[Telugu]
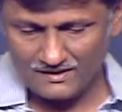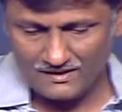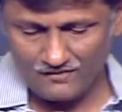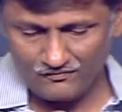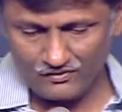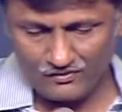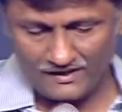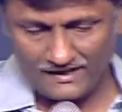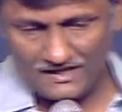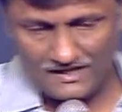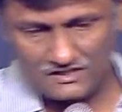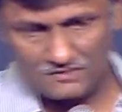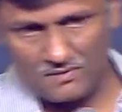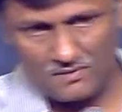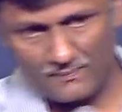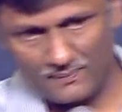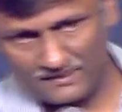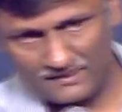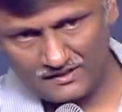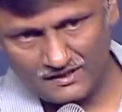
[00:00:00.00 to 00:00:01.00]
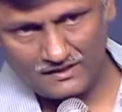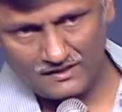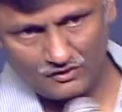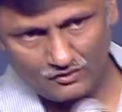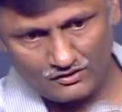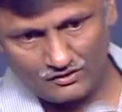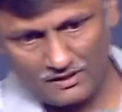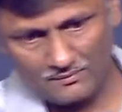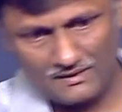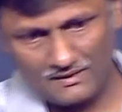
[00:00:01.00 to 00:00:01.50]
డెఫినెట్గా ఈ సినిమా పెద్ద హిట్
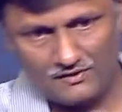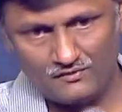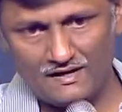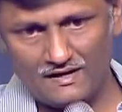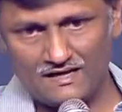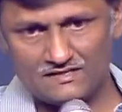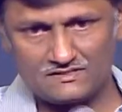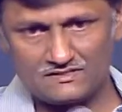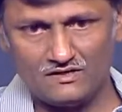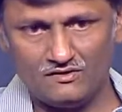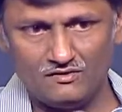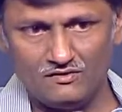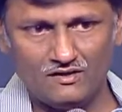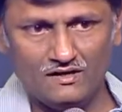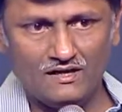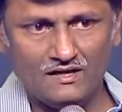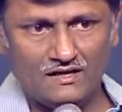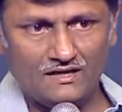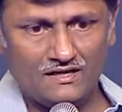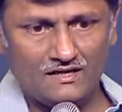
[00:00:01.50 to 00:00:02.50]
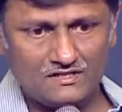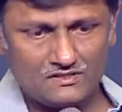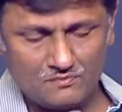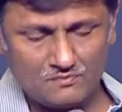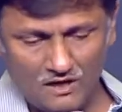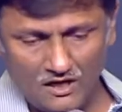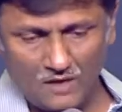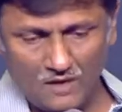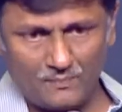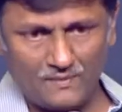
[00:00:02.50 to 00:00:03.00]
అవుతుందని బిలీవ్ చేస్తున్నాం ఈ
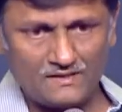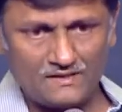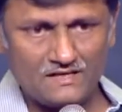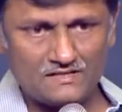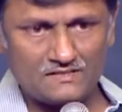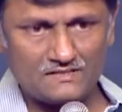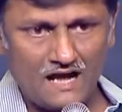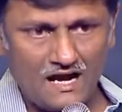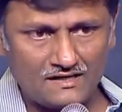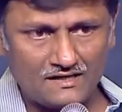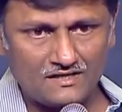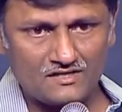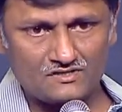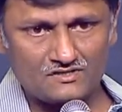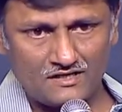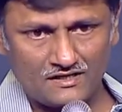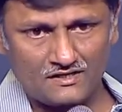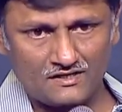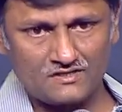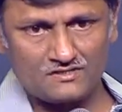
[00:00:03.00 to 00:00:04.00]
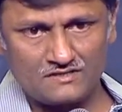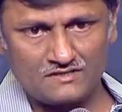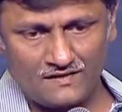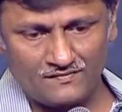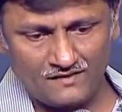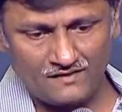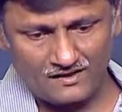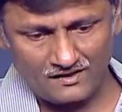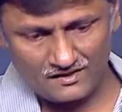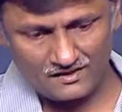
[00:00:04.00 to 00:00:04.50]
సినిమాలో పనిచేసిన ఆర్టిస్ట్ టెక్నీషియన్స్
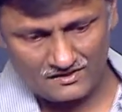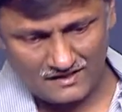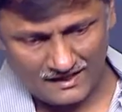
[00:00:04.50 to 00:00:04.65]
అందరికీ